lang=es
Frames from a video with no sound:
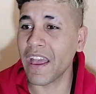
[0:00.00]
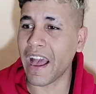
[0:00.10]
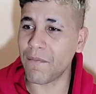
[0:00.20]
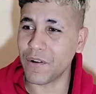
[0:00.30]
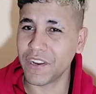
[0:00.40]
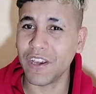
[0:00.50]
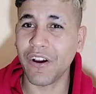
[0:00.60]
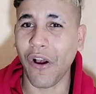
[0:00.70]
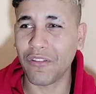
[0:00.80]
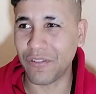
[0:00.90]
amorío
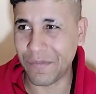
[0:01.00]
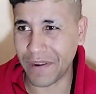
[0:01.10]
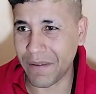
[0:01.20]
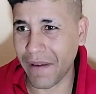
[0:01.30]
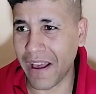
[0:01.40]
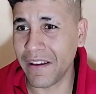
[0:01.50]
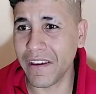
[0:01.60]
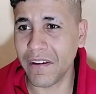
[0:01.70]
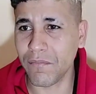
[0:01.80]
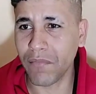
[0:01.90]
con su prima.
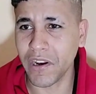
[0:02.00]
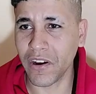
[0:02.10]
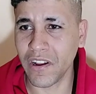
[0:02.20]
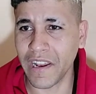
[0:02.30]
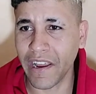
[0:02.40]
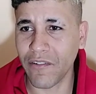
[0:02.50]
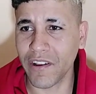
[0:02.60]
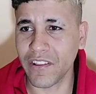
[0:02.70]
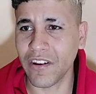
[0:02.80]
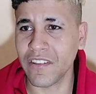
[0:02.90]
Bueno, les
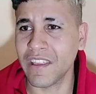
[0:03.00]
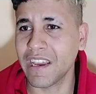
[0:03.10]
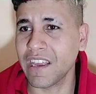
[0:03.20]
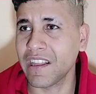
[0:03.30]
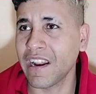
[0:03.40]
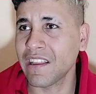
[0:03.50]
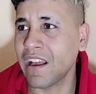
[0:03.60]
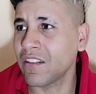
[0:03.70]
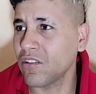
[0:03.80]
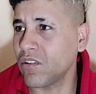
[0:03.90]
cuento de qué
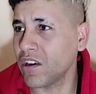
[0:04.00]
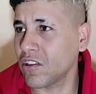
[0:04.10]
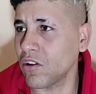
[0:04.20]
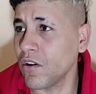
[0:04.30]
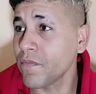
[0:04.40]
trata todo esto.